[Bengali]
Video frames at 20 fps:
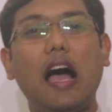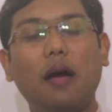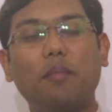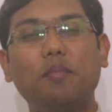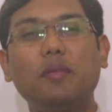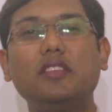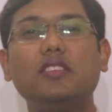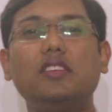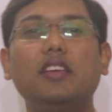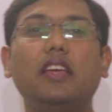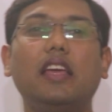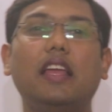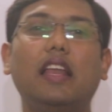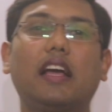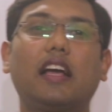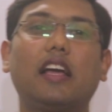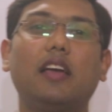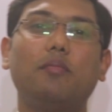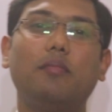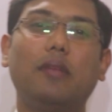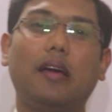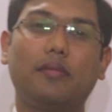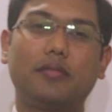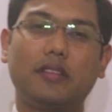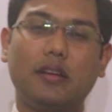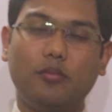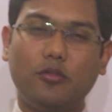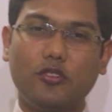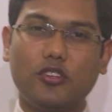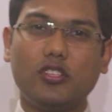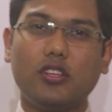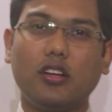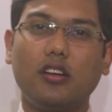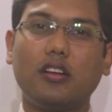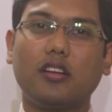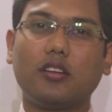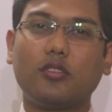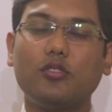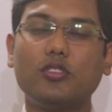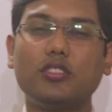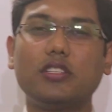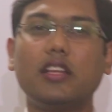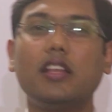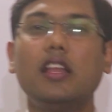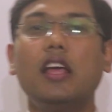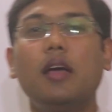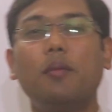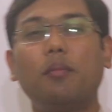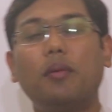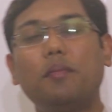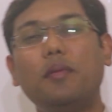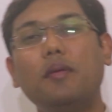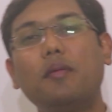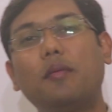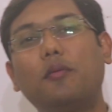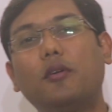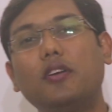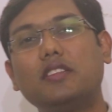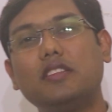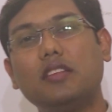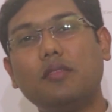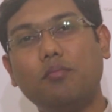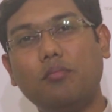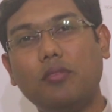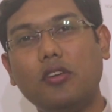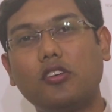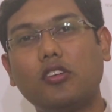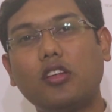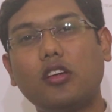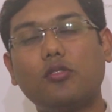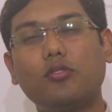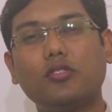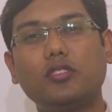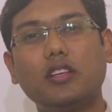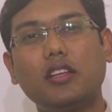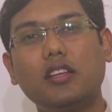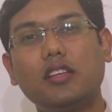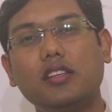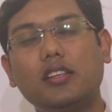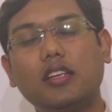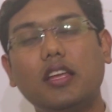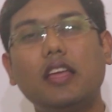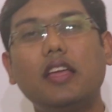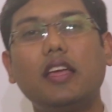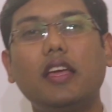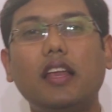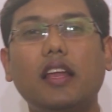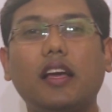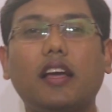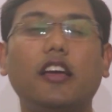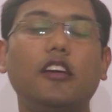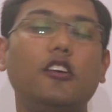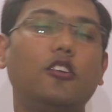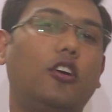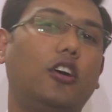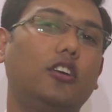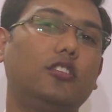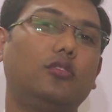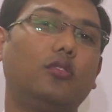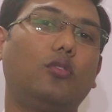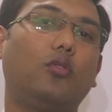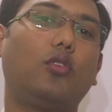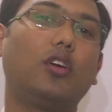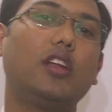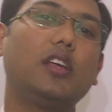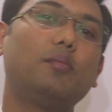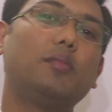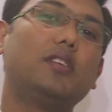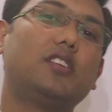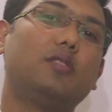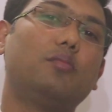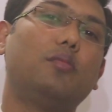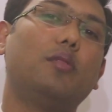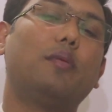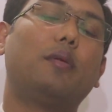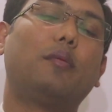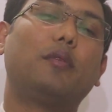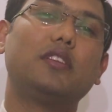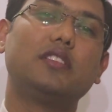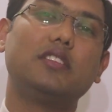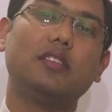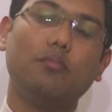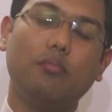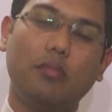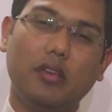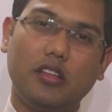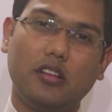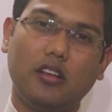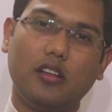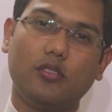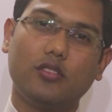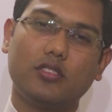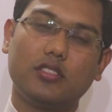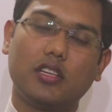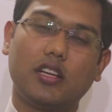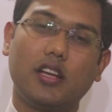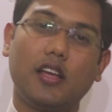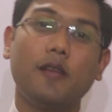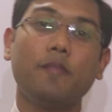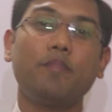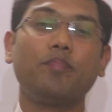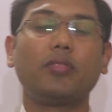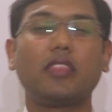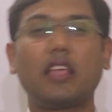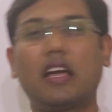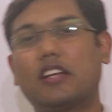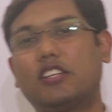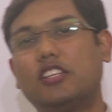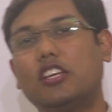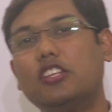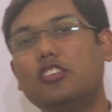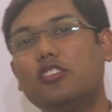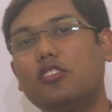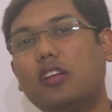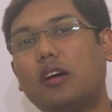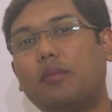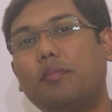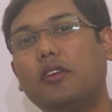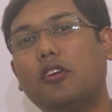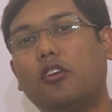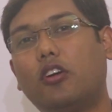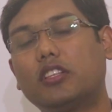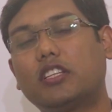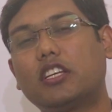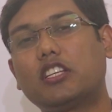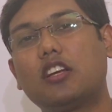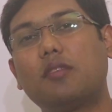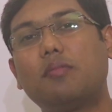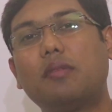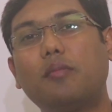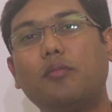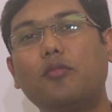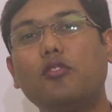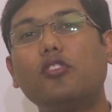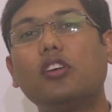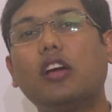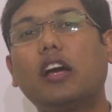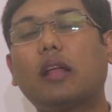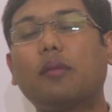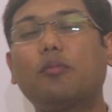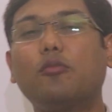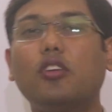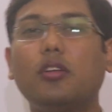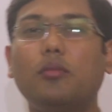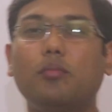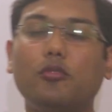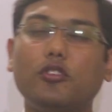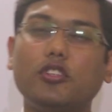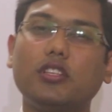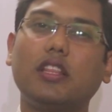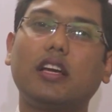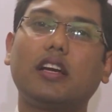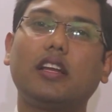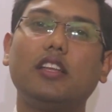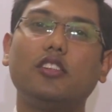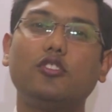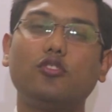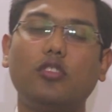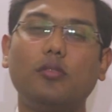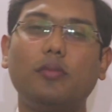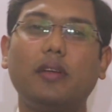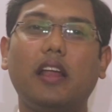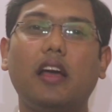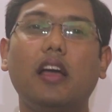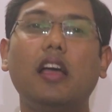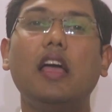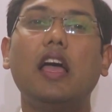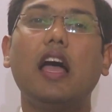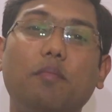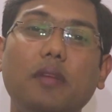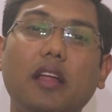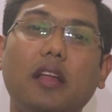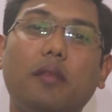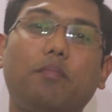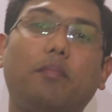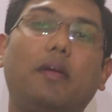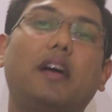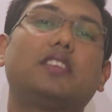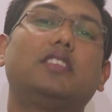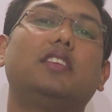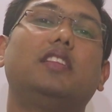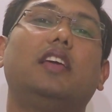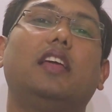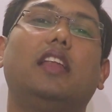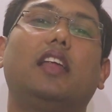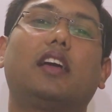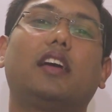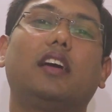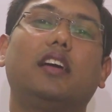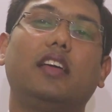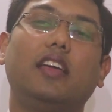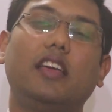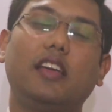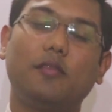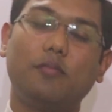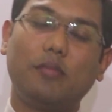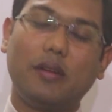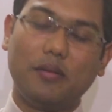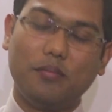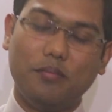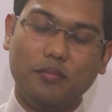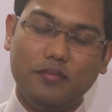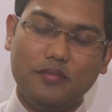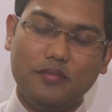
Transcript: আপনি যে এলাকায় ব্যবসা পরিচালনা করছেন বা বিমা পলিসি বিক্রয় করছেন সেই এলাকায় হয়তো অনেক বেশি বিমা পলিসি বিক্রয় হচ্ছে না আর সেই জন্য আপনি হতাশা বা মন খারাপ করে বসে থাকলে চলবে না আপনার পাশের এলাকায় একবার